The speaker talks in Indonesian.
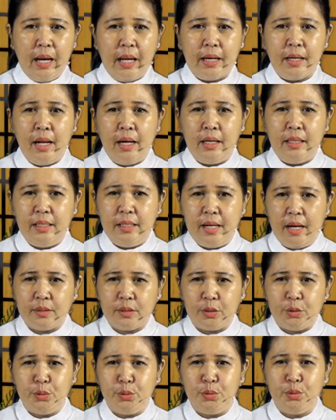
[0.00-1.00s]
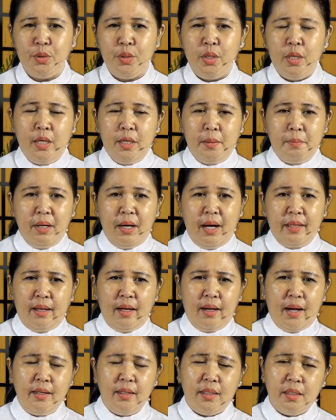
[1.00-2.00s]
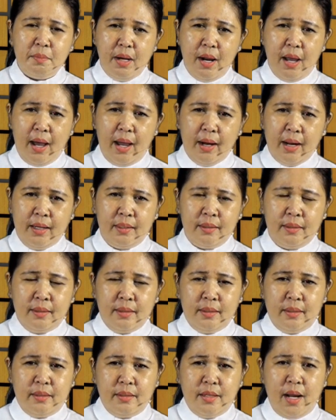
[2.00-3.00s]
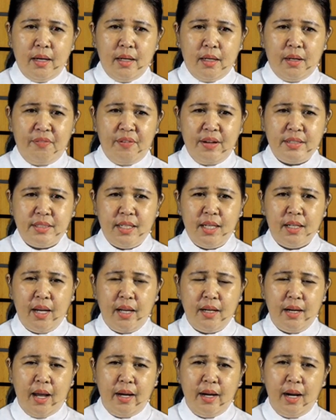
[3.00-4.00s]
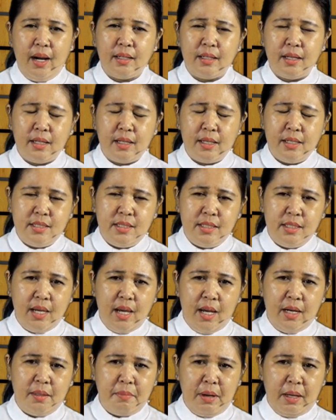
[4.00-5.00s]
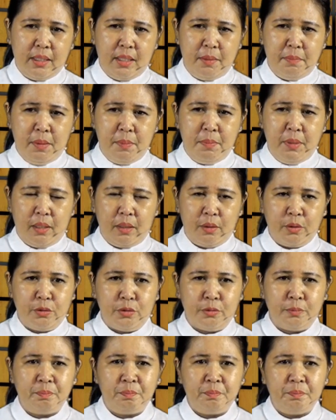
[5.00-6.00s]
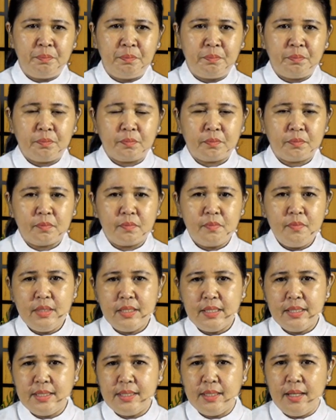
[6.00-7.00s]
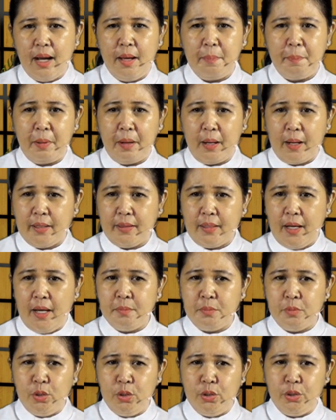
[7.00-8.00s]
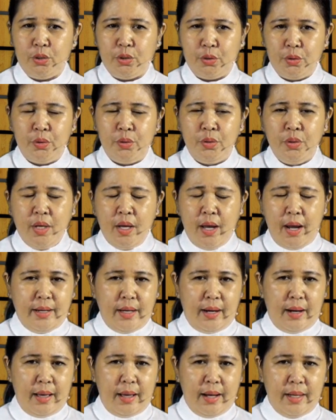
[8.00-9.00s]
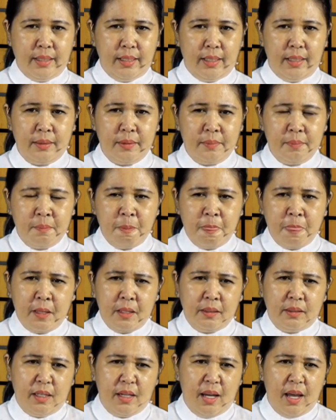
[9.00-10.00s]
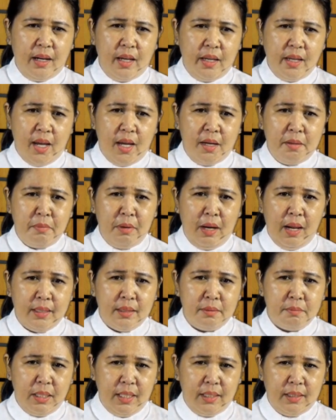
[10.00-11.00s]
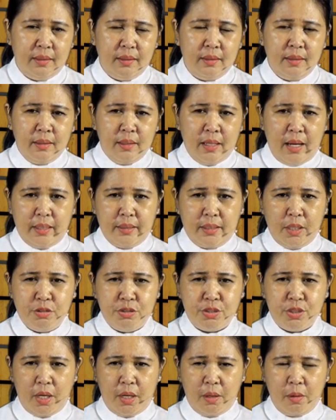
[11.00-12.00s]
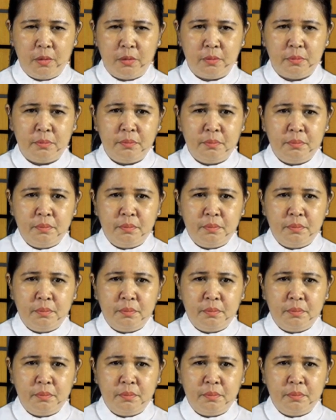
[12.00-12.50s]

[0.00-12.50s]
Karena lidahku mengatakan kebenaran dan kefasikan adalah kekejian bagi bibirku. Segala perkataan mulutku adalah adil, tidak ada yang belat-belit atau serong.